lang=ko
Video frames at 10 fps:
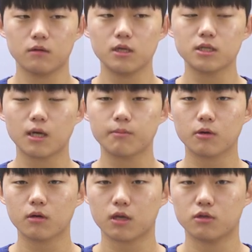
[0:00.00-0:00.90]
1차
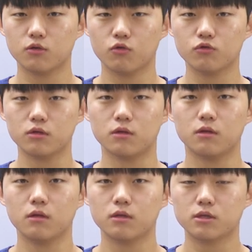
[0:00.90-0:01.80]
합격 같은 경우는
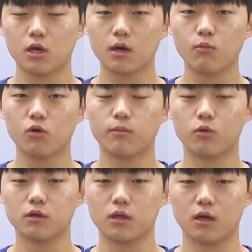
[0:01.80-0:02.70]
세 과목을
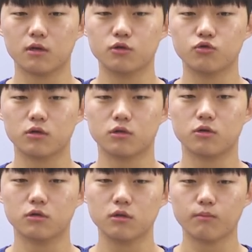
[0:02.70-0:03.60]
보는데 그 중에서
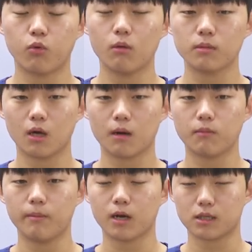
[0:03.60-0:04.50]
저는
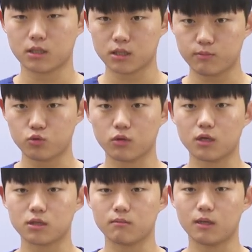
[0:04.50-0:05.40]
보험계약법에 가장 집중을
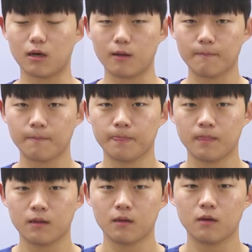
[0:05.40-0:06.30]
했습니다.
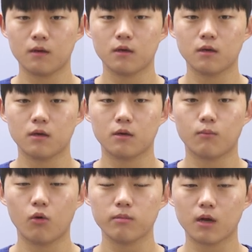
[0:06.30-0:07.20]

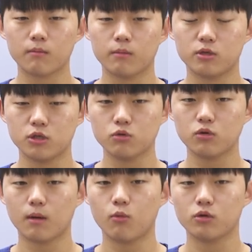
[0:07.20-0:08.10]
보험계약법이 쉬운
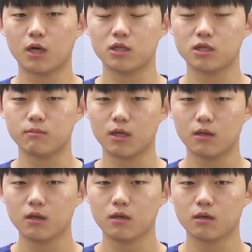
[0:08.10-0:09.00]
과목은 아니지만
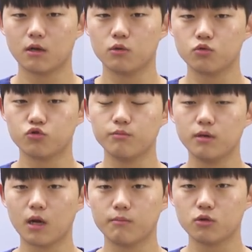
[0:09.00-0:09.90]
그래도
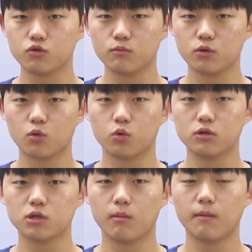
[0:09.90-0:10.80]
준비를 하면 충분히
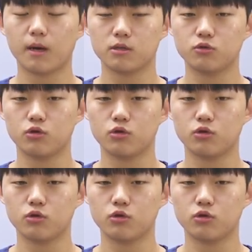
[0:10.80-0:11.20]
고득점을 받을